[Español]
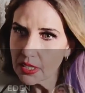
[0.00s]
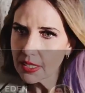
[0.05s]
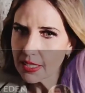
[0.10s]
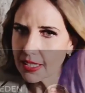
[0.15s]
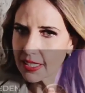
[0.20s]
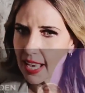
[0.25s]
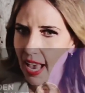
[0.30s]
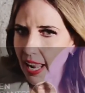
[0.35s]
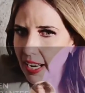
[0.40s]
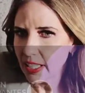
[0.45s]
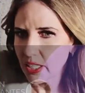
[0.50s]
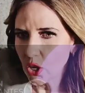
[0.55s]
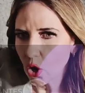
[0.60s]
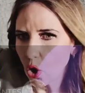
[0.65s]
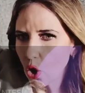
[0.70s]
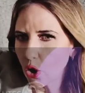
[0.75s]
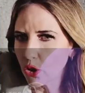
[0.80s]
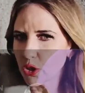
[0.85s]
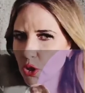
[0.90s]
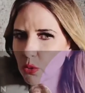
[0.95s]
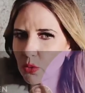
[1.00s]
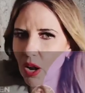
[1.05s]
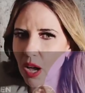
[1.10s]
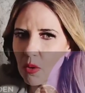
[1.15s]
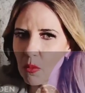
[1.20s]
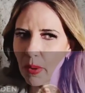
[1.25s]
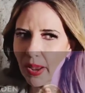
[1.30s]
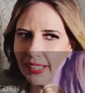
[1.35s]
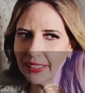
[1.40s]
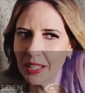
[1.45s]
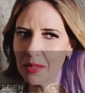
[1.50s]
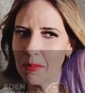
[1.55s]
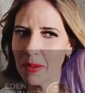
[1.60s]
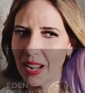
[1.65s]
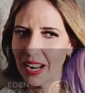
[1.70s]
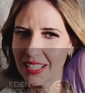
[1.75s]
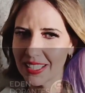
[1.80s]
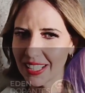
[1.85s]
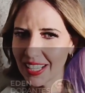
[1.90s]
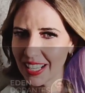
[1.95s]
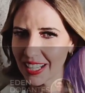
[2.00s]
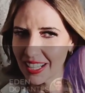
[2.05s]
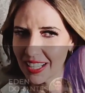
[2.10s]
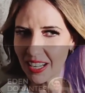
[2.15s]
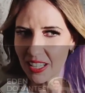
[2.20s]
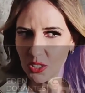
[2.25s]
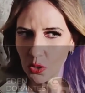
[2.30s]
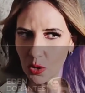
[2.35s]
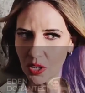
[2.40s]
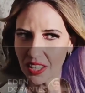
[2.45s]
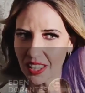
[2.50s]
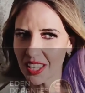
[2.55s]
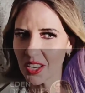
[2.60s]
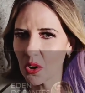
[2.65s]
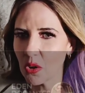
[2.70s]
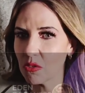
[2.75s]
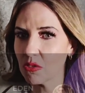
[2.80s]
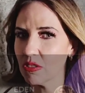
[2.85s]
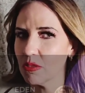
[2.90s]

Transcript: Salió, dio una vuelta y parece que regresó y dijo,